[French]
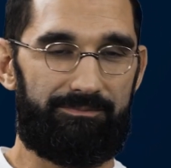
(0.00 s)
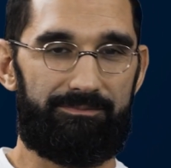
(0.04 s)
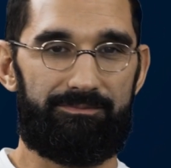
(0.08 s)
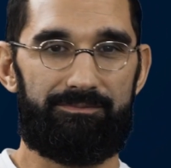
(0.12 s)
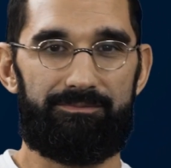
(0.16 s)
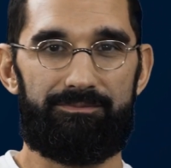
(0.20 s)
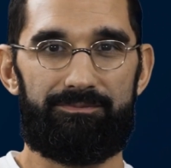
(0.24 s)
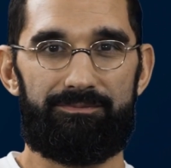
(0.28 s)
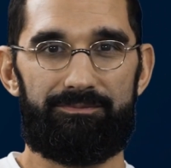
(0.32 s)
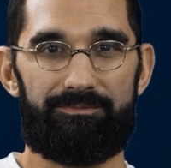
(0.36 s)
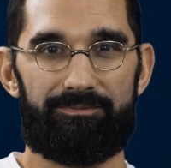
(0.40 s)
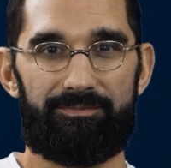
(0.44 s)

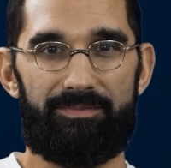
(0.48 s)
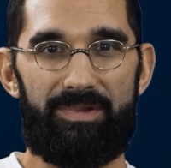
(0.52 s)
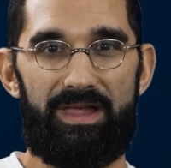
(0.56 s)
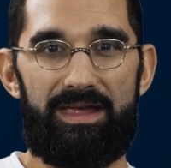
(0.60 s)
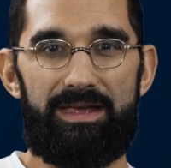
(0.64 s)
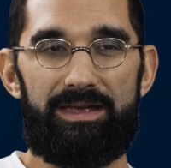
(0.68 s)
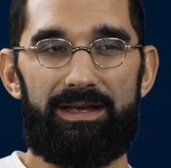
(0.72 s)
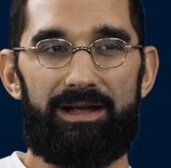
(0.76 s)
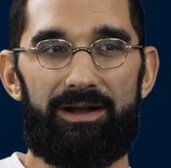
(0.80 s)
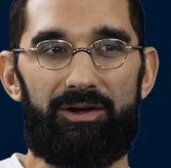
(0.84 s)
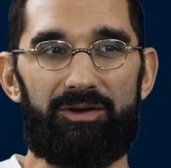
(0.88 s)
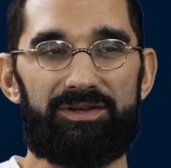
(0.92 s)
simple, pas,
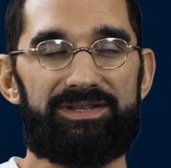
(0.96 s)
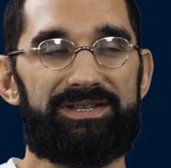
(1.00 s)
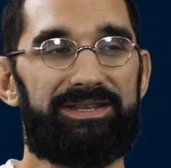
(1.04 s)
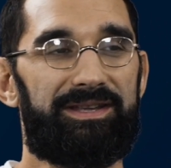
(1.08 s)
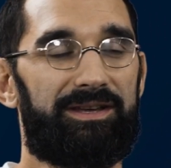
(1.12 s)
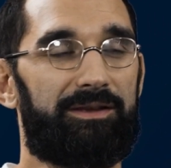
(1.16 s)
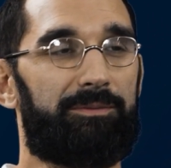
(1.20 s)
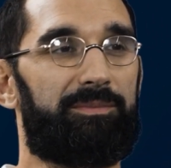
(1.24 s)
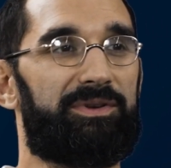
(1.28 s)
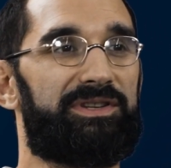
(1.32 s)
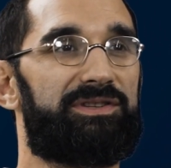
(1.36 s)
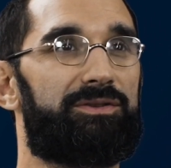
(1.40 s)
simple, Alors c'est
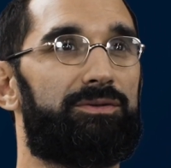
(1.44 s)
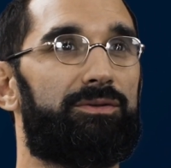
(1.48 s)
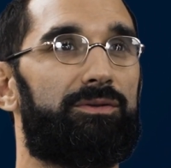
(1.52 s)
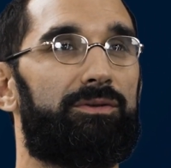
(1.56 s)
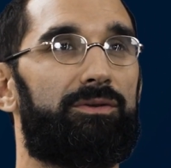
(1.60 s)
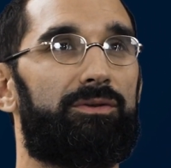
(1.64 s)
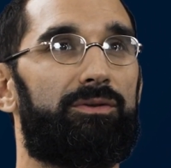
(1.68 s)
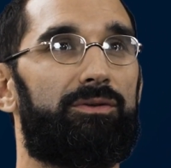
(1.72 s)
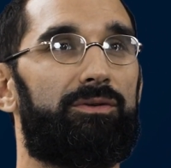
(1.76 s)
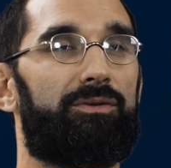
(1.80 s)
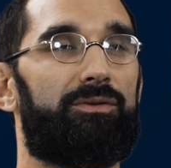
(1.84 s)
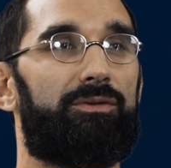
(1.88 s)
dingue parce que,
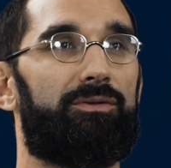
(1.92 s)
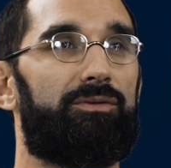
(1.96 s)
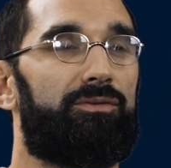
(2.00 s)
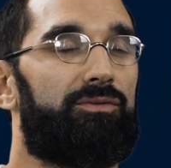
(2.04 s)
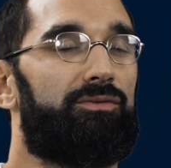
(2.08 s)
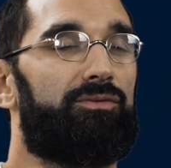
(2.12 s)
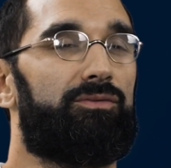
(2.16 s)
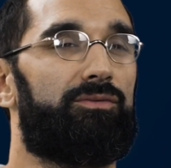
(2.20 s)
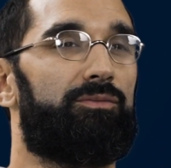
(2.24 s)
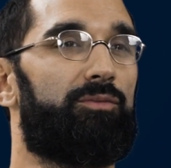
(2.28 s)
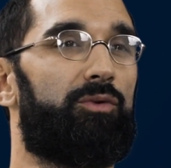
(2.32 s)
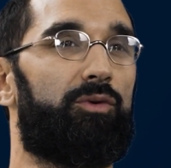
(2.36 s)
euh,
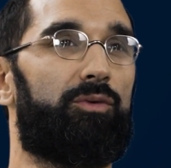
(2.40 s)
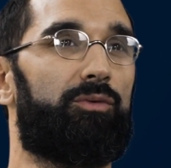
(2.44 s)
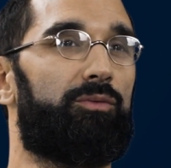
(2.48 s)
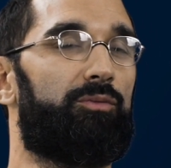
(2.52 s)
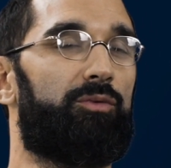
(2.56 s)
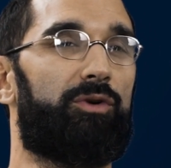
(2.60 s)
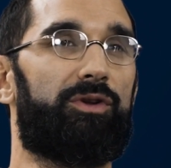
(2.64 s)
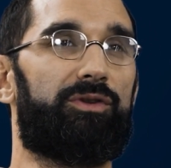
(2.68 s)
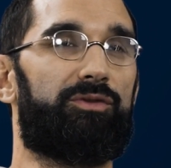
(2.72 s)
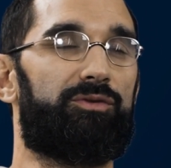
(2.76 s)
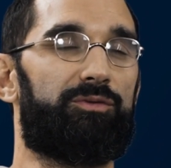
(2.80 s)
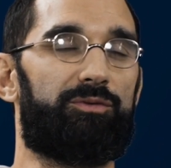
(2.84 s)
tu, bon,
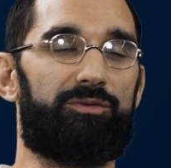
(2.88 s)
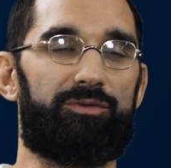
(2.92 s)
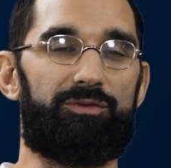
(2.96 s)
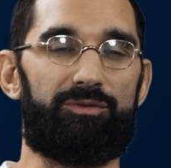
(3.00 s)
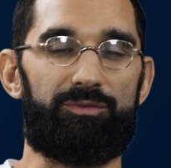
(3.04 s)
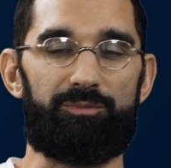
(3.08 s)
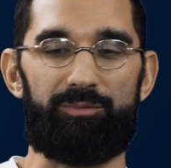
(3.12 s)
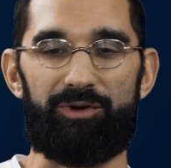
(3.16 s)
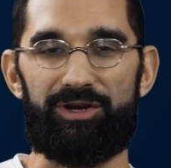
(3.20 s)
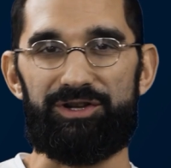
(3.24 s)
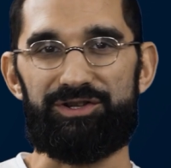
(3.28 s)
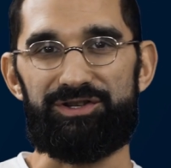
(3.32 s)
moi tu,
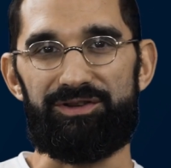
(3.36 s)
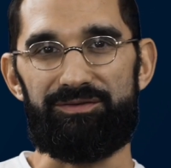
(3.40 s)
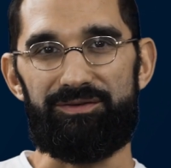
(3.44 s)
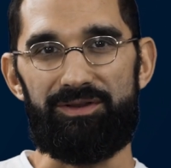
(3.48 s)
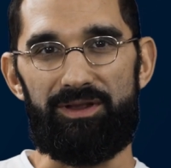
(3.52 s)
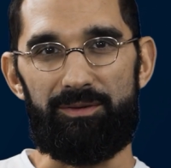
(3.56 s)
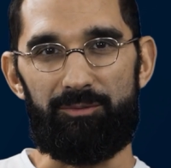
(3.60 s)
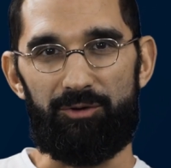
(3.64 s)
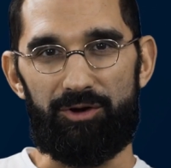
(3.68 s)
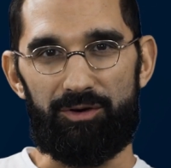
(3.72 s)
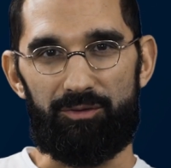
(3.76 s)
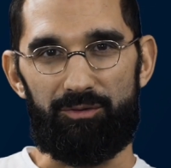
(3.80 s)
prêches
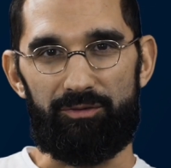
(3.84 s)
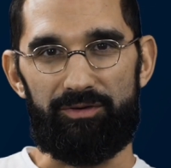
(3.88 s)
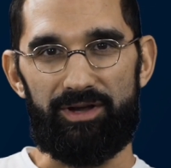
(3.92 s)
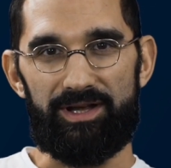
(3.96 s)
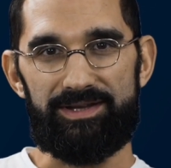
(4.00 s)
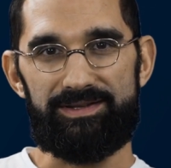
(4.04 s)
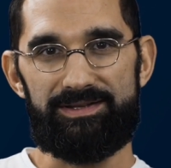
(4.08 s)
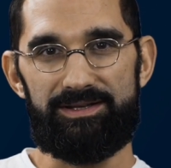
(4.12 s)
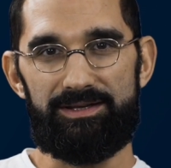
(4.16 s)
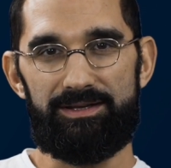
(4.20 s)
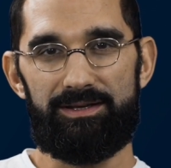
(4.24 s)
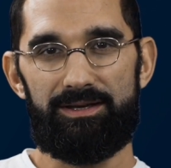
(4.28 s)
évidemment un
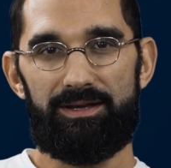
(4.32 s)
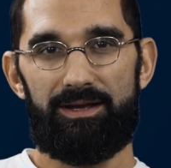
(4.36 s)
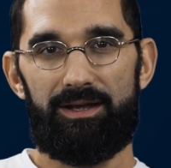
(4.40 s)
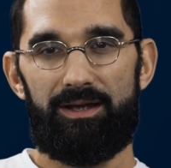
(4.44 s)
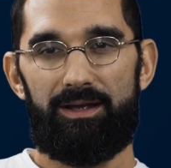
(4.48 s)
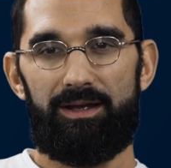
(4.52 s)
converti,